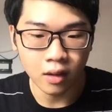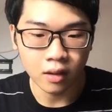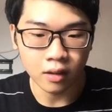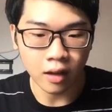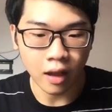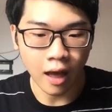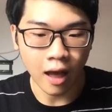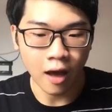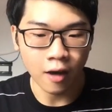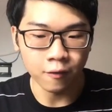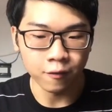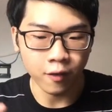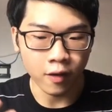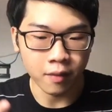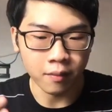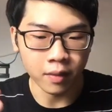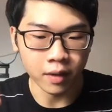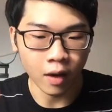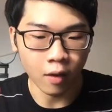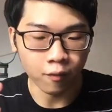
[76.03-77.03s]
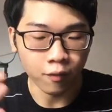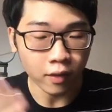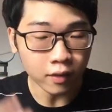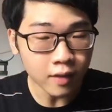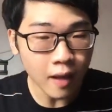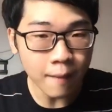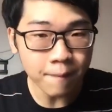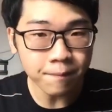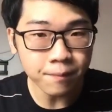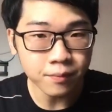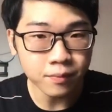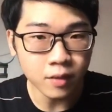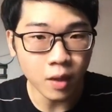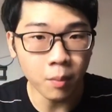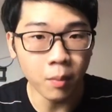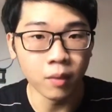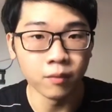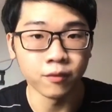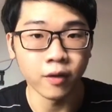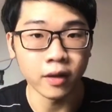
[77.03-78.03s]
là vì mình học vấn thấp
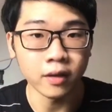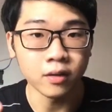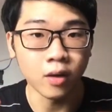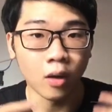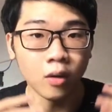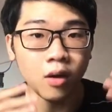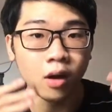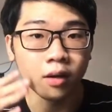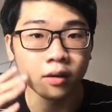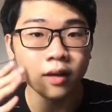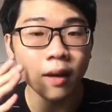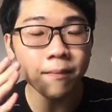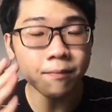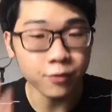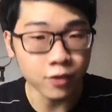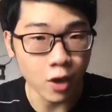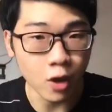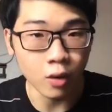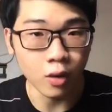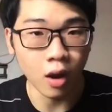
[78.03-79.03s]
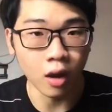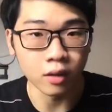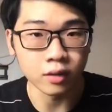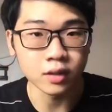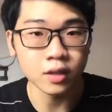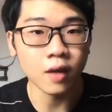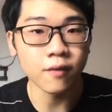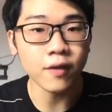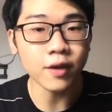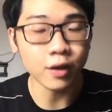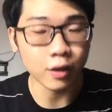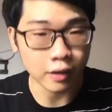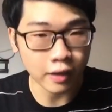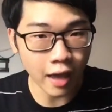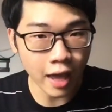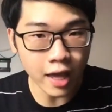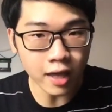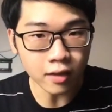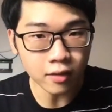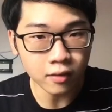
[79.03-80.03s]
nên mình phải nỗ lực gấp nhiều lần so với người
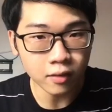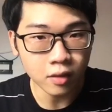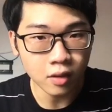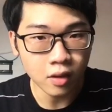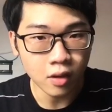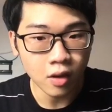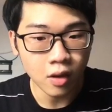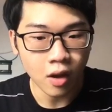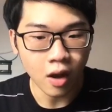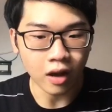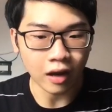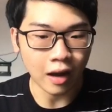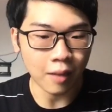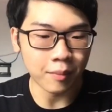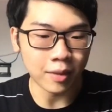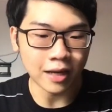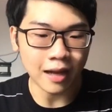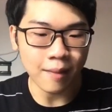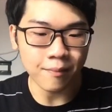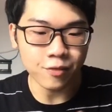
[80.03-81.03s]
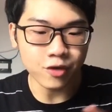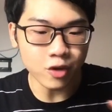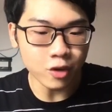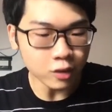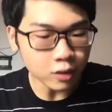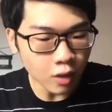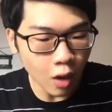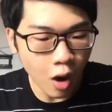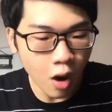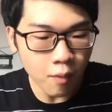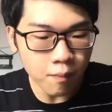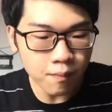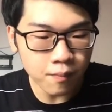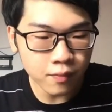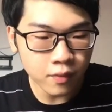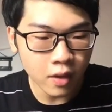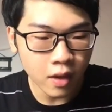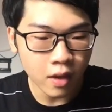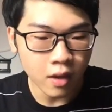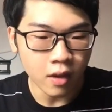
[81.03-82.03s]
khác hoặc là mình làm chưa tốt
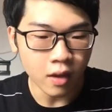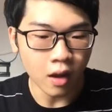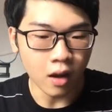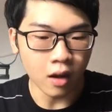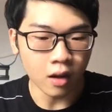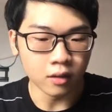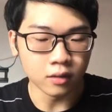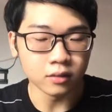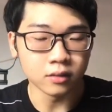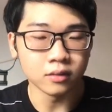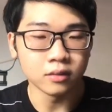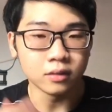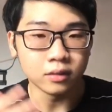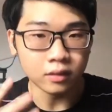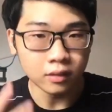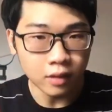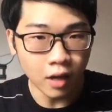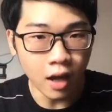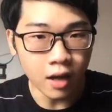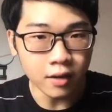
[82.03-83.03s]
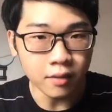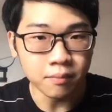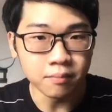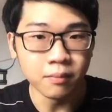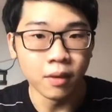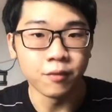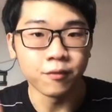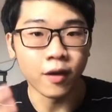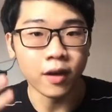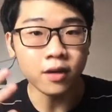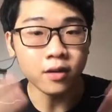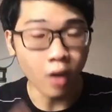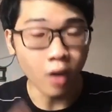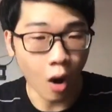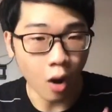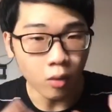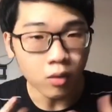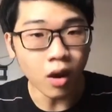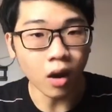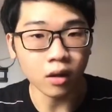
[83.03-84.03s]
nên mình phải
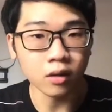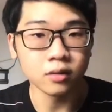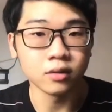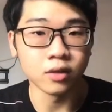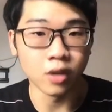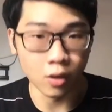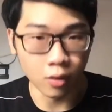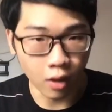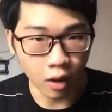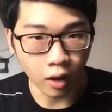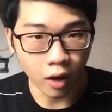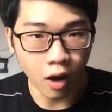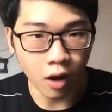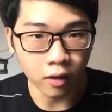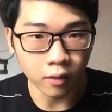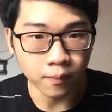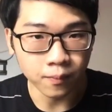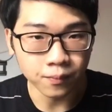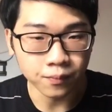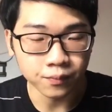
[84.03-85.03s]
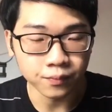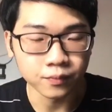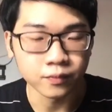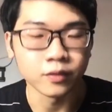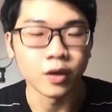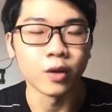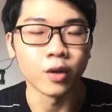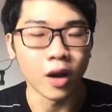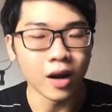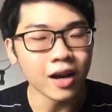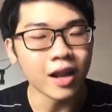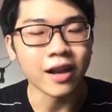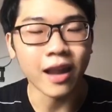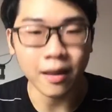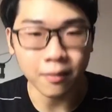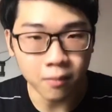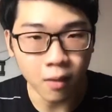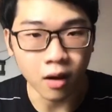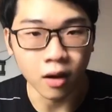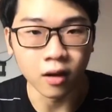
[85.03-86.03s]
nỗ lực nhiều lần hơn điều đó là
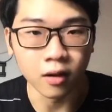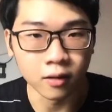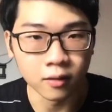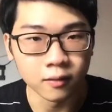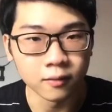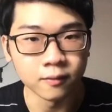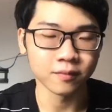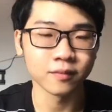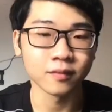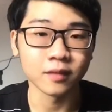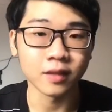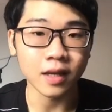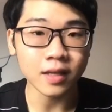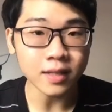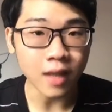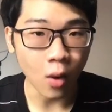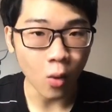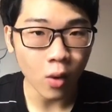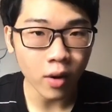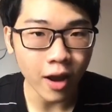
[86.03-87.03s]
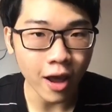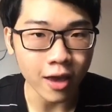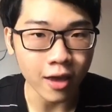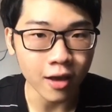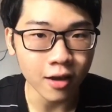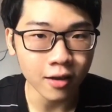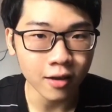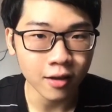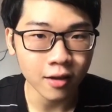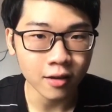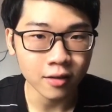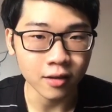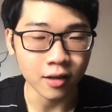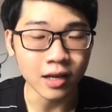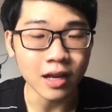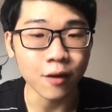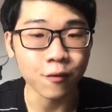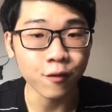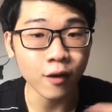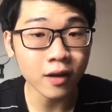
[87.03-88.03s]
đáng mừng cái xấu ở đây á
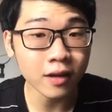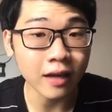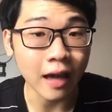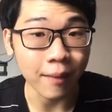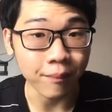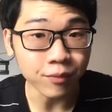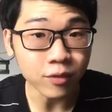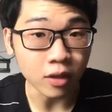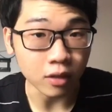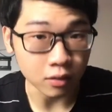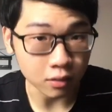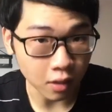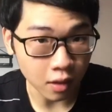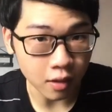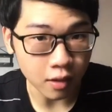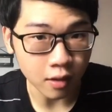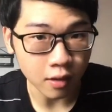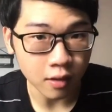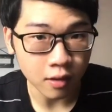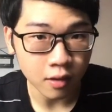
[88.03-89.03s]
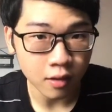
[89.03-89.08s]
chính là phất cảm tự ti